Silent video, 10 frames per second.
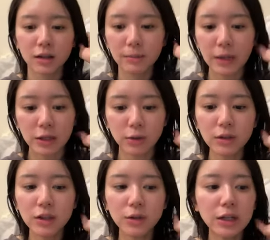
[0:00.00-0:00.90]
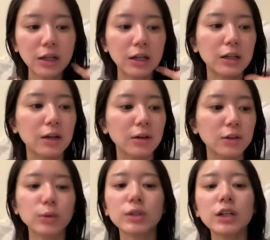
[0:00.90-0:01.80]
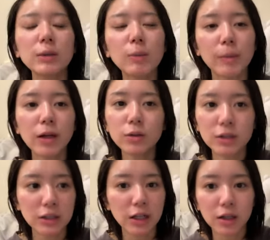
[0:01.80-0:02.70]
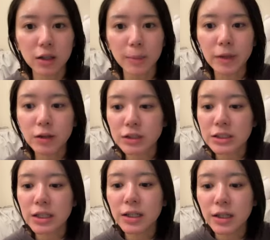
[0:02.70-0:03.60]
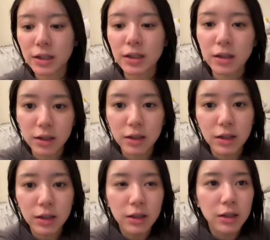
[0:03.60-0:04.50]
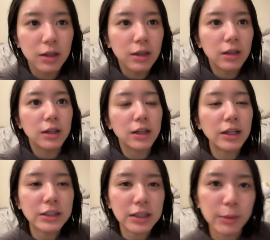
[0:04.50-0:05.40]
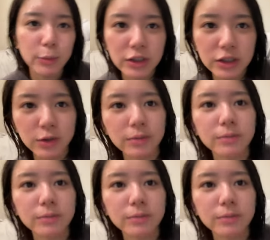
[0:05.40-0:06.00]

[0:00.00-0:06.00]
まあ人によりけりだよね。女性でもメイクしない方はメイクしないからね。だから男性も一緒。